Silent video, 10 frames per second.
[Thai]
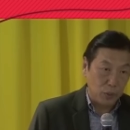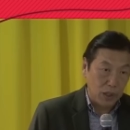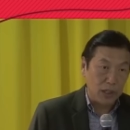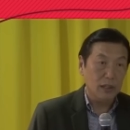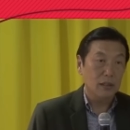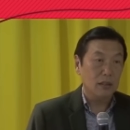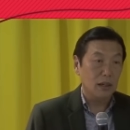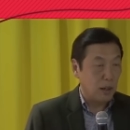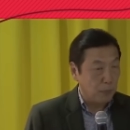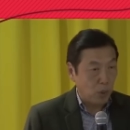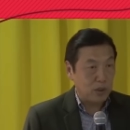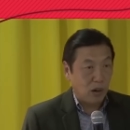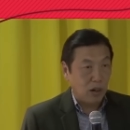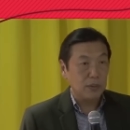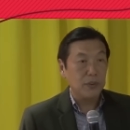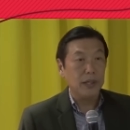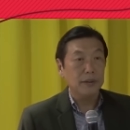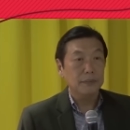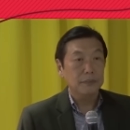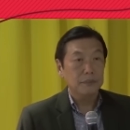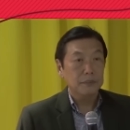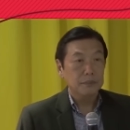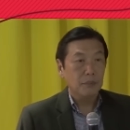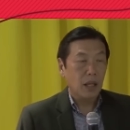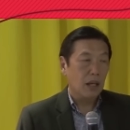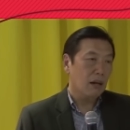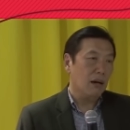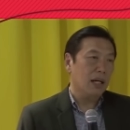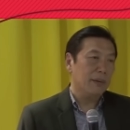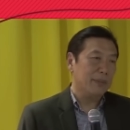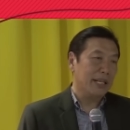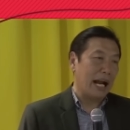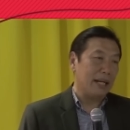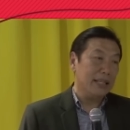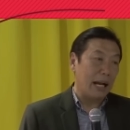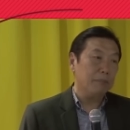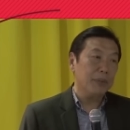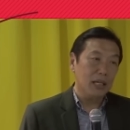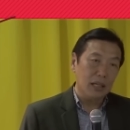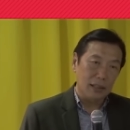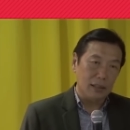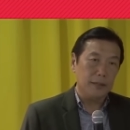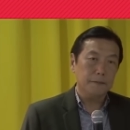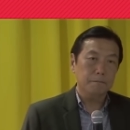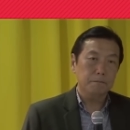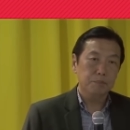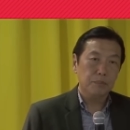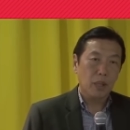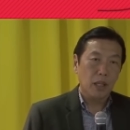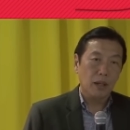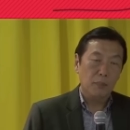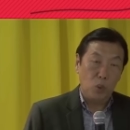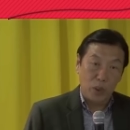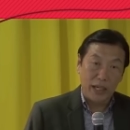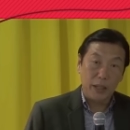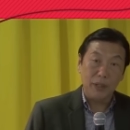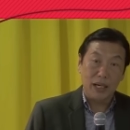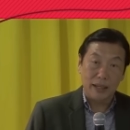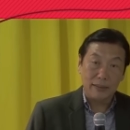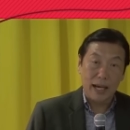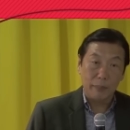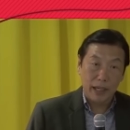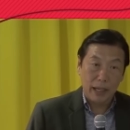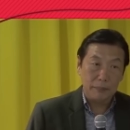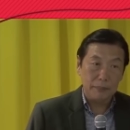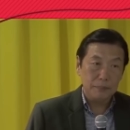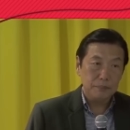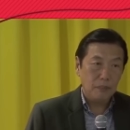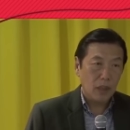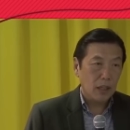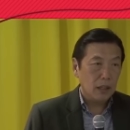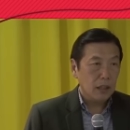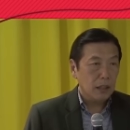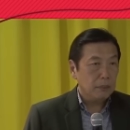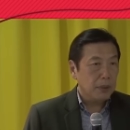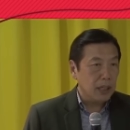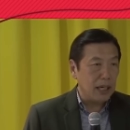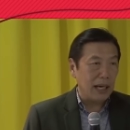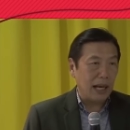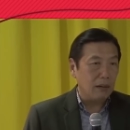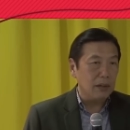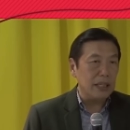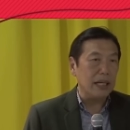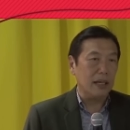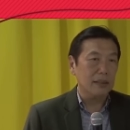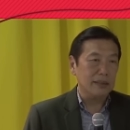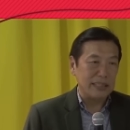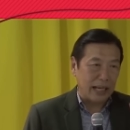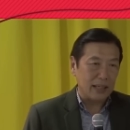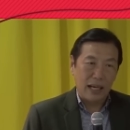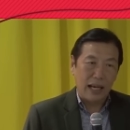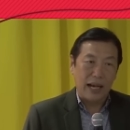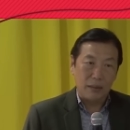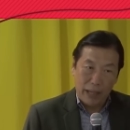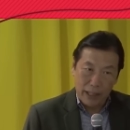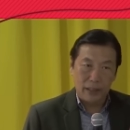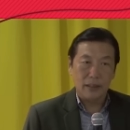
วเลย แล้วเราปวดท้องด้วย ก็เลยเป็นการย้ำไปเรื่อยเลย พูดอันนี้เพื่ออะไรทราบไหมครับ เพื่อให้เราเนี่ยจัดอาหารใหม่